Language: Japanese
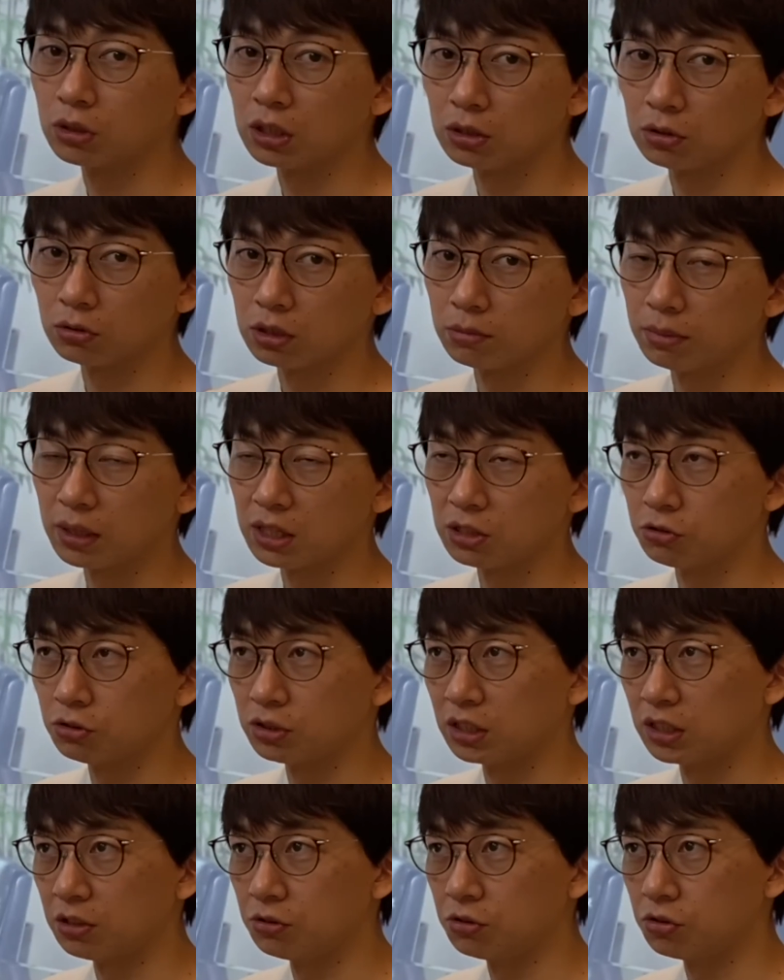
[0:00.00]
件の方に買収
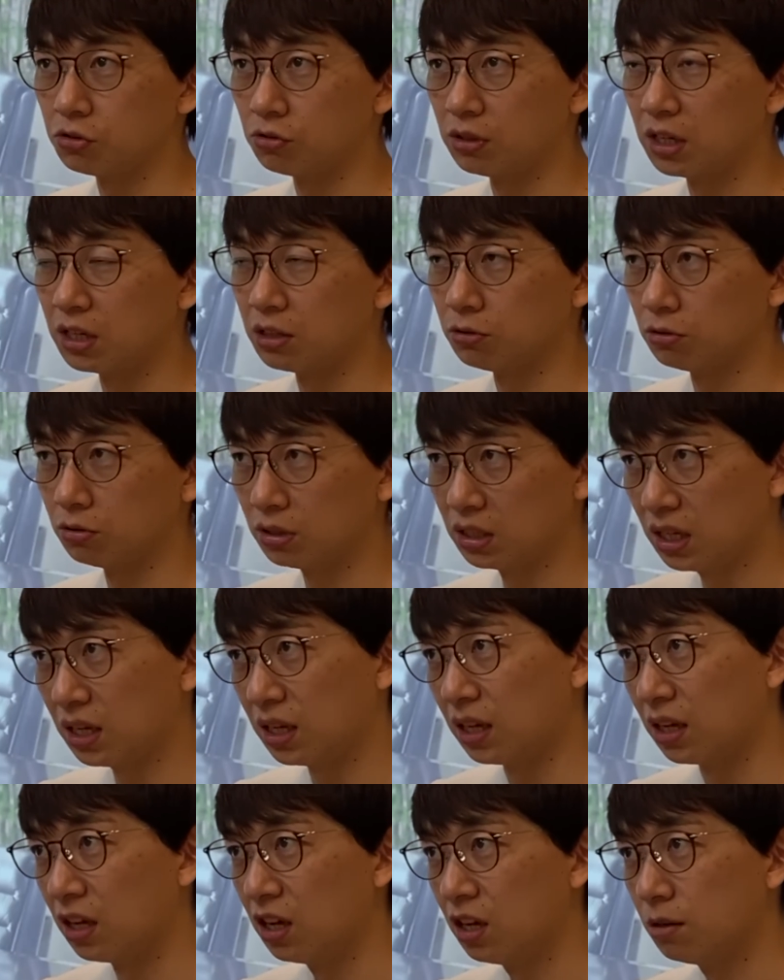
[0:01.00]
される必要があるの
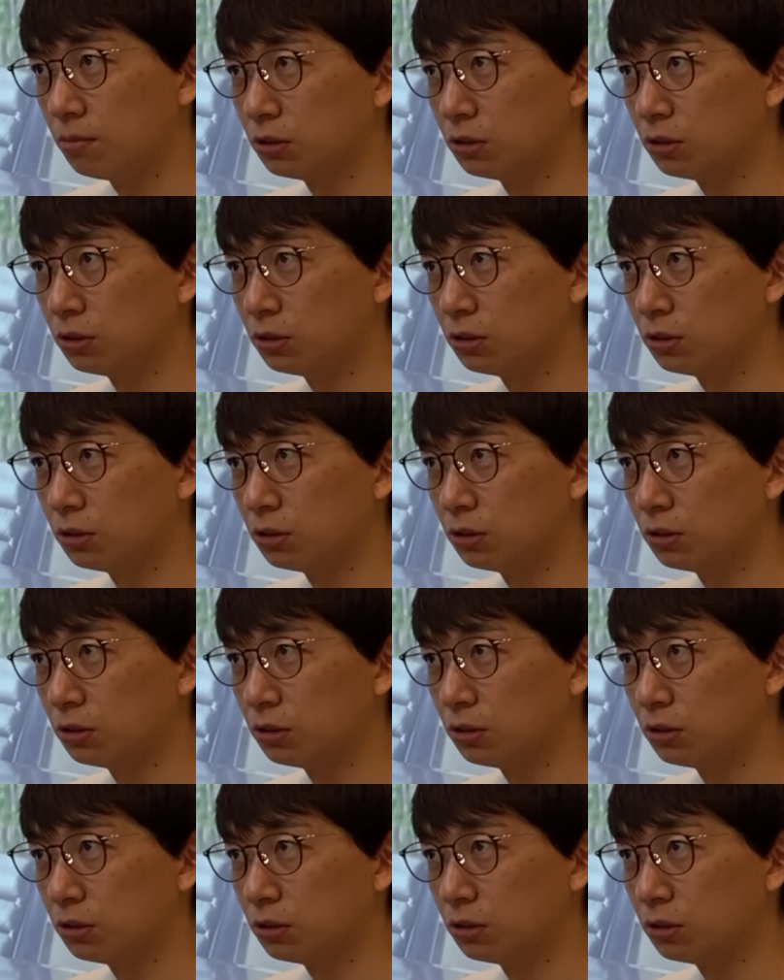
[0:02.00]
で、